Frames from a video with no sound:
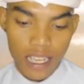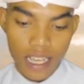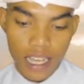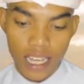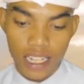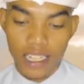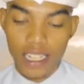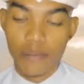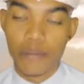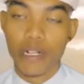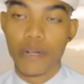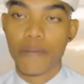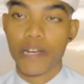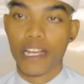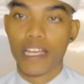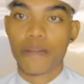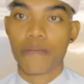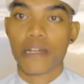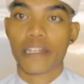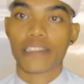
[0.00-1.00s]
ada
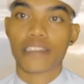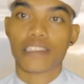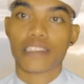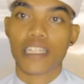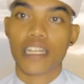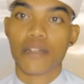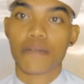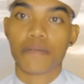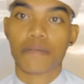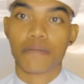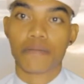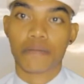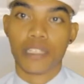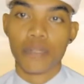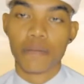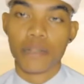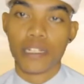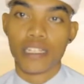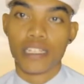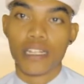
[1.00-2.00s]
berbagai macam.
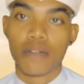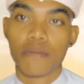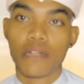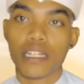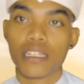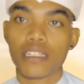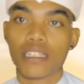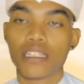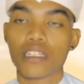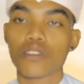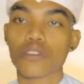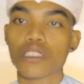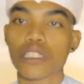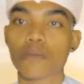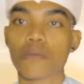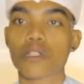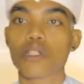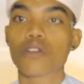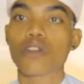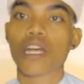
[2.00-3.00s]
Yang pertama tentunya
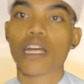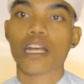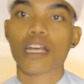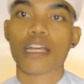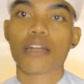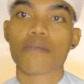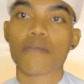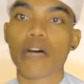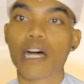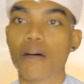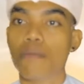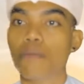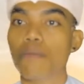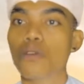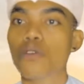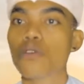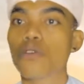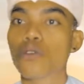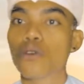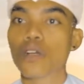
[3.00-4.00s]
menggunakan
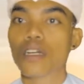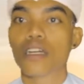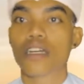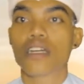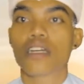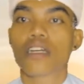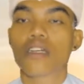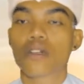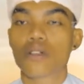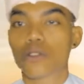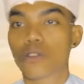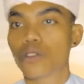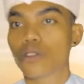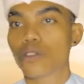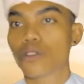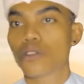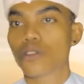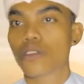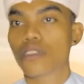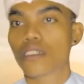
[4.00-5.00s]
bambu
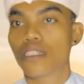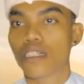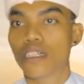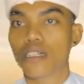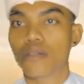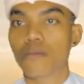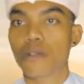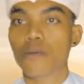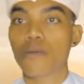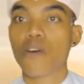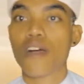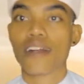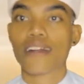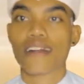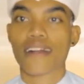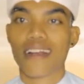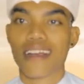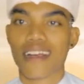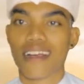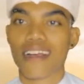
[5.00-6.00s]
untuk uh,
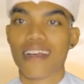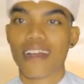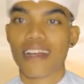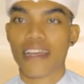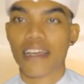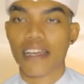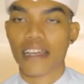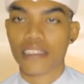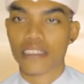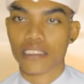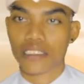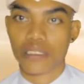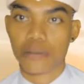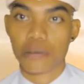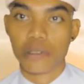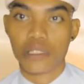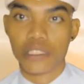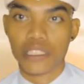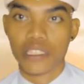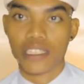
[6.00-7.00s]
membuat rangka layangan
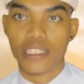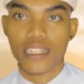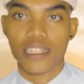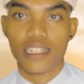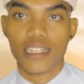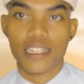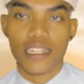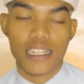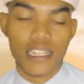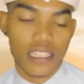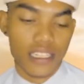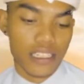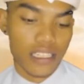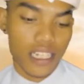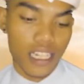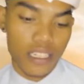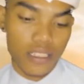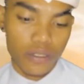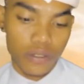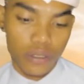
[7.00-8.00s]
tersebut.
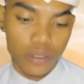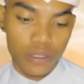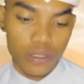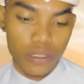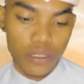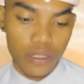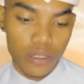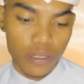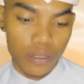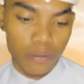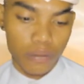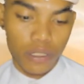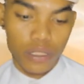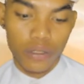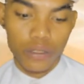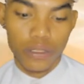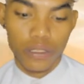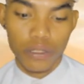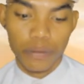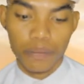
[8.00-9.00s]
Dan untuk
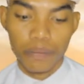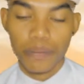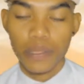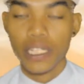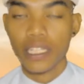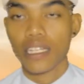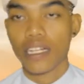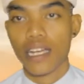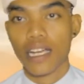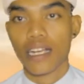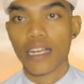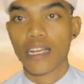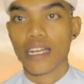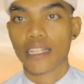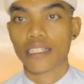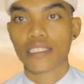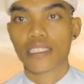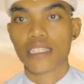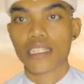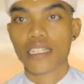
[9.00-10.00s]
menutupi
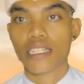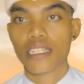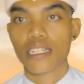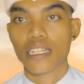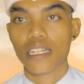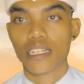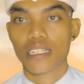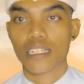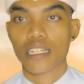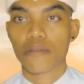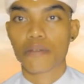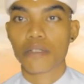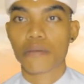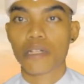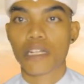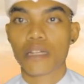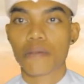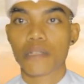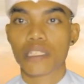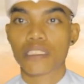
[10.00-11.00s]
rangkanya ada
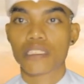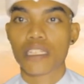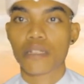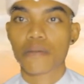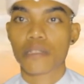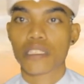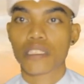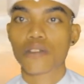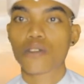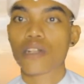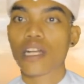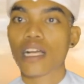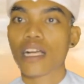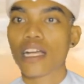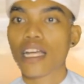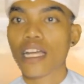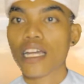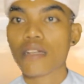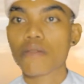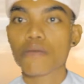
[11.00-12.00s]
berbagai macam yang
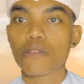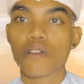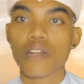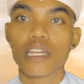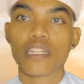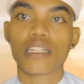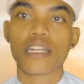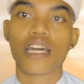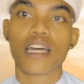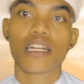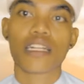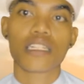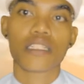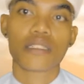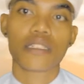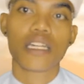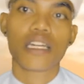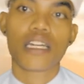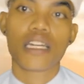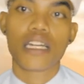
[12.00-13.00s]
digunakan mulai
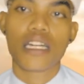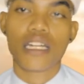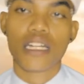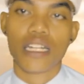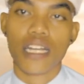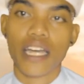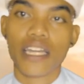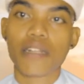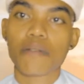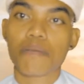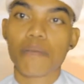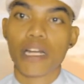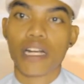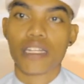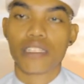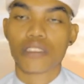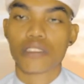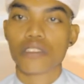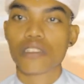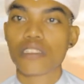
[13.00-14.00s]
dari kain
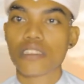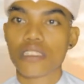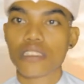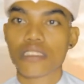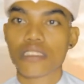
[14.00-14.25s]
parasut,